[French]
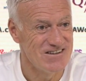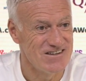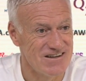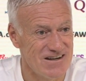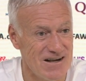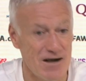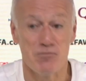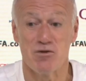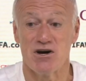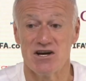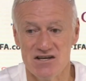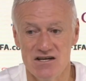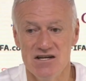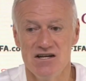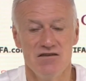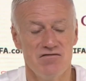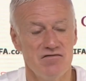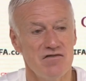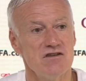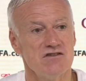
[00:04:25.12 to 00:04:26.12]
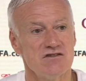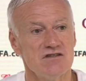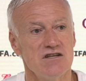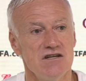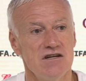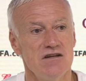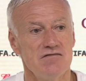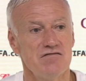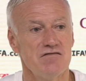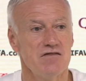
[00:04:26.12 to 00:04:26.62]
après qu'il ait fait ce
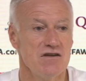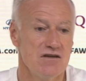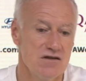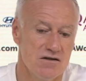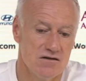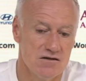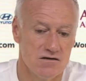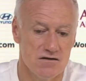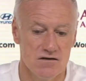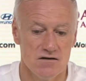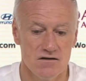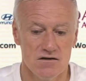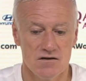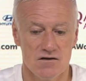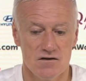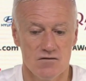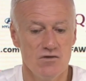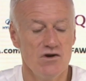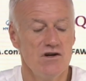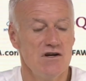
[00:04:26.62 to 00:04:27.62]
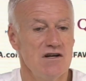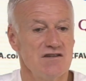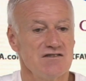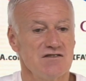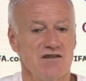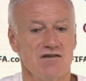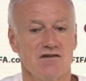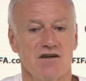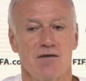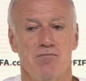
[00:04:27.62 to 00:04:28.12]
qu'il ait fait, oui, il a
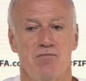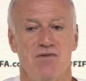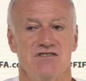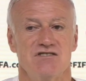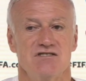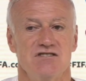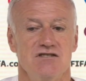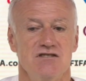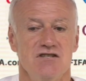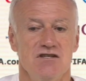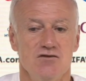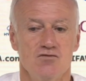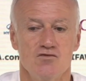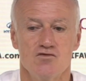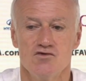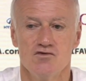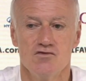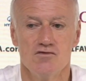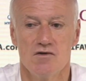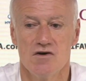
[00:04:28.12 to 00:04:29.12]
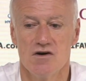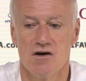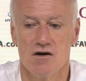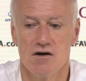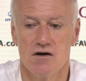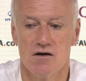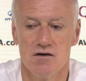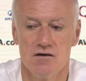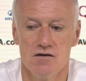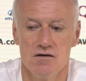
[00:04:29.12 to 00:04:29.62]
cette capacité toujours à,
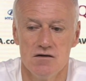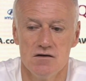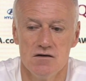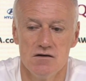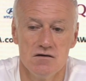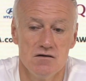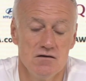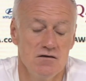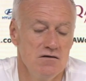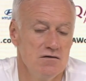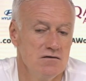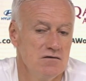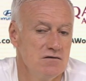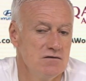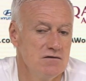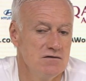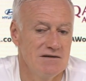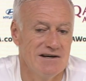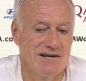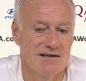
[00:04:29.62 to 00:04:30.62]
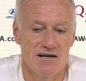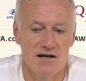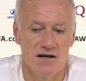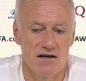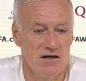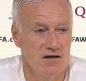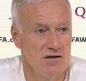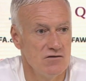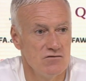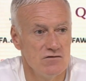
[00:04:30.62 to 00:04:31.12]

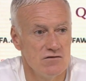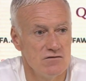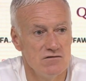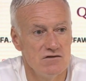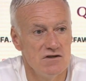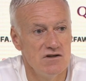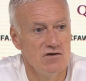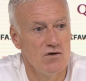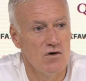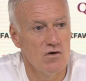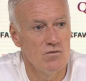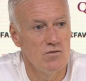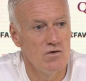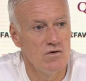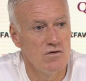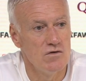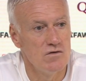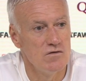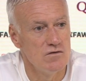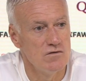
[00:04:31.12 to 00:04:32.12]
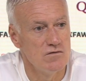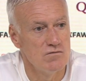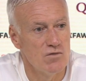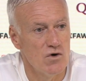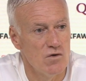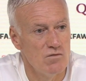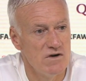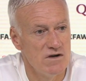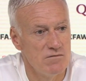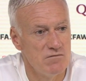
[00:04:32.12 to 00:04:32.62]
créer d'énormes
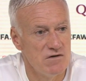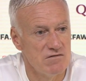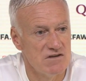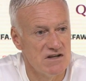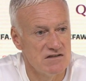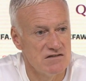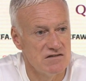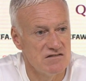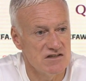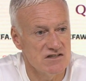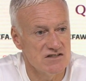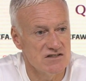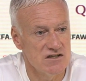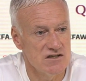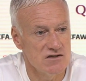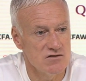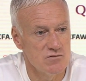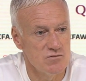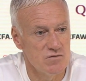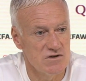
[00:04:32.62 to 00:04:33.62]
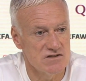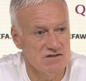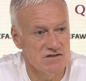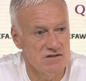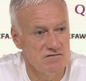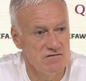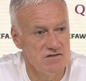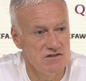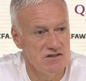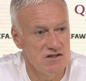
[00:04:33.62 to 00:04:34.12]
problèmes à l'adversaire de par sa
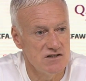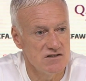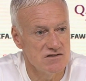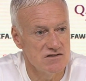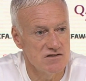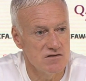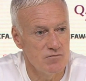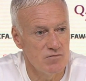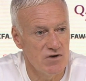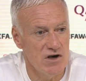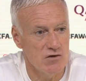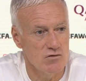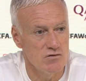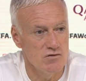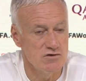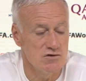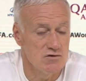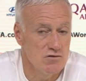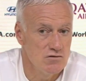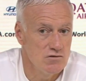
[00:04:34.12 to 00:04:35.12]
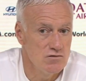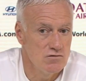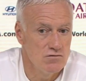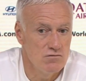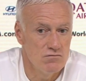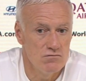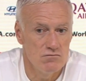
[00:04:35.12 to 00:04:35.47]
vitesse, sa percussion,